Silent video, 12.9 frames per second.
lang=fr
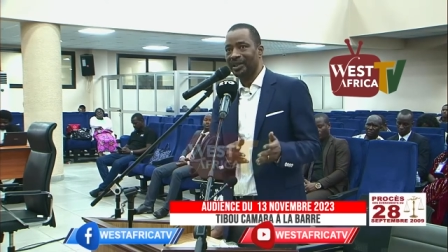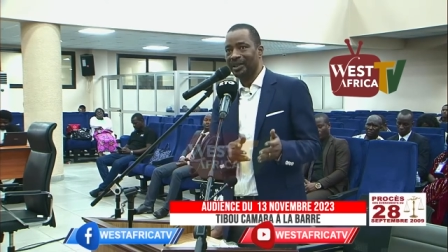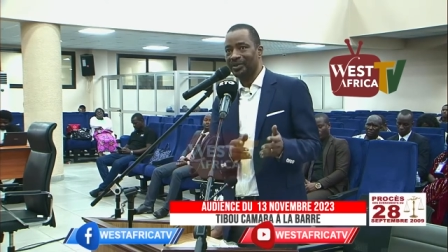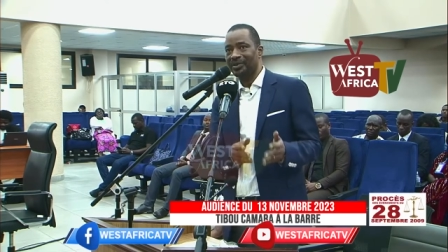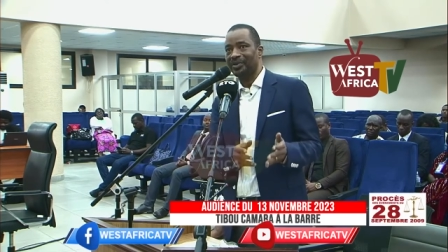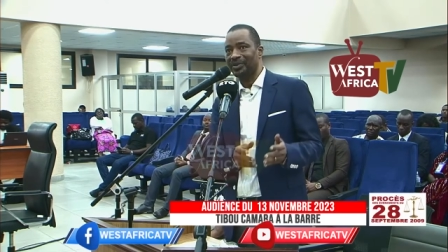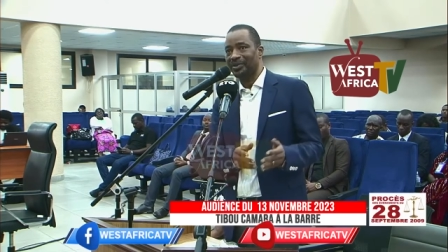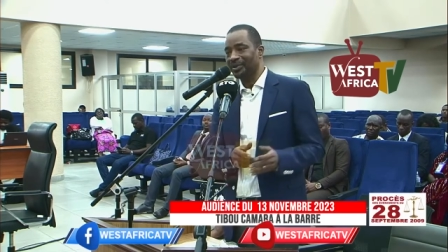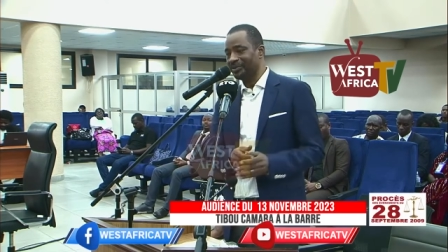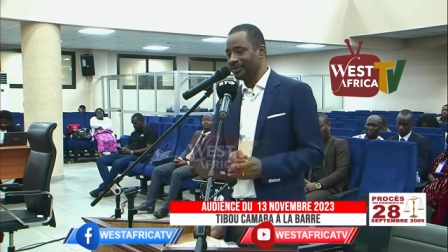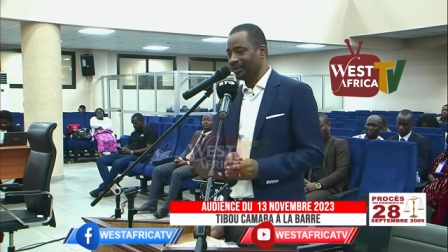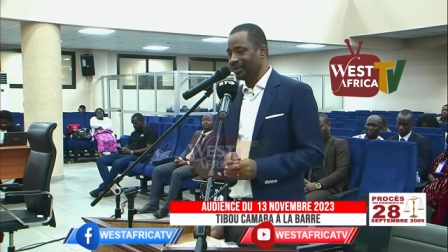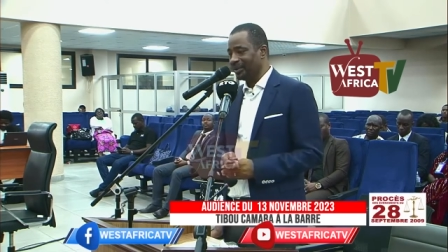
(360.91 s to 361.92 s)
la
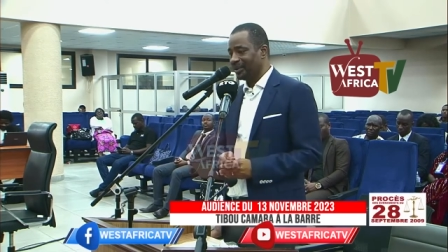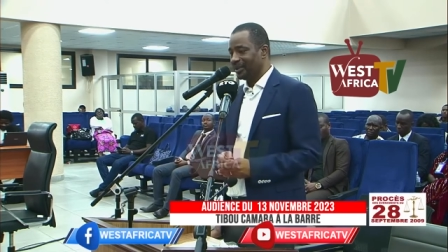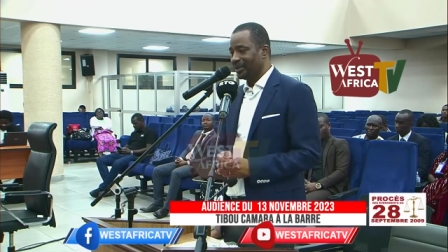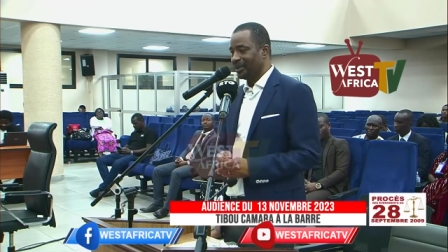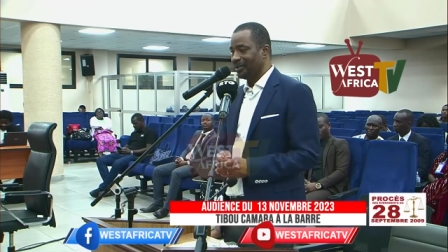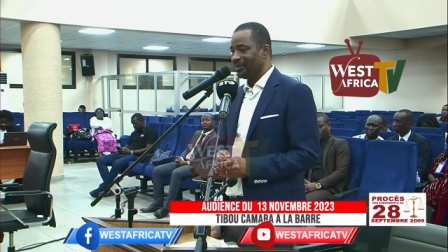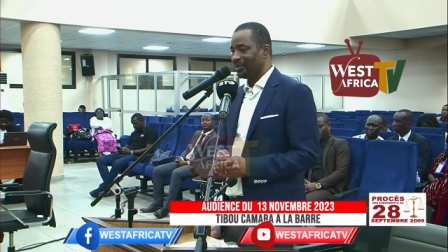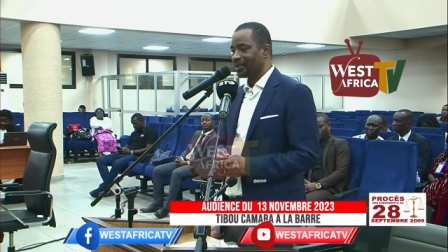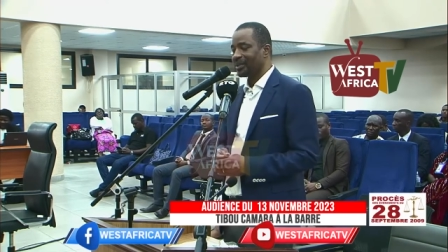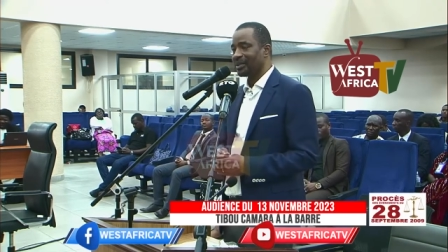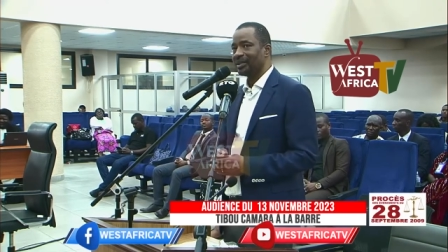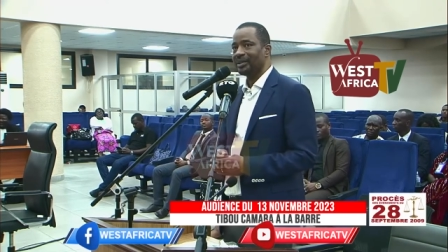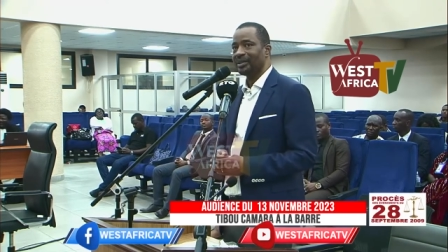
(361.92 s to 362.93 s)
discussion
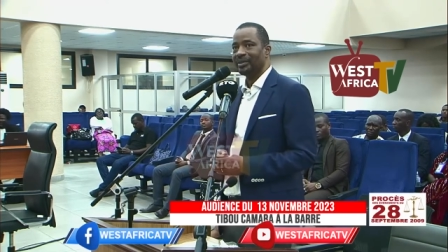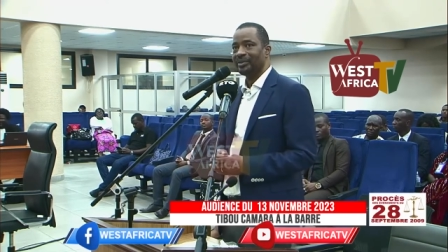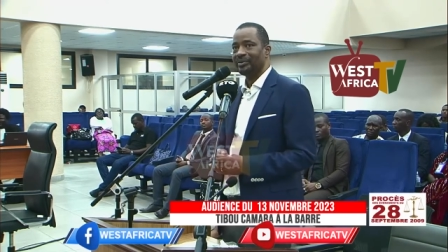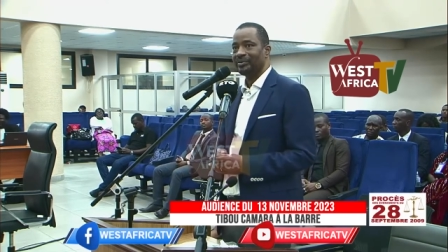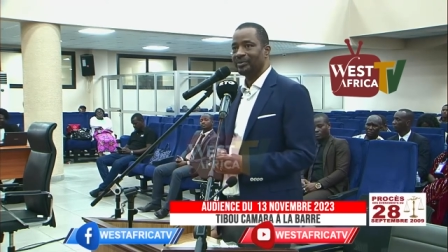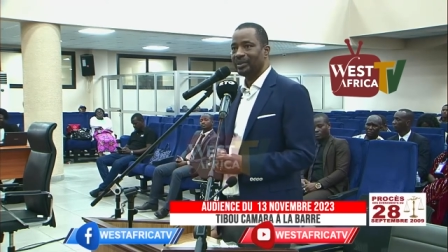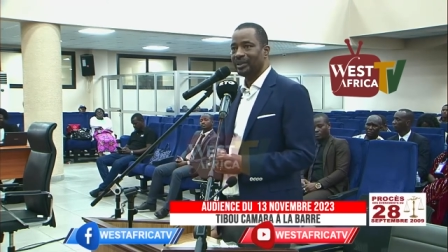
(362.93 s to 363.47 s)
avec euh, un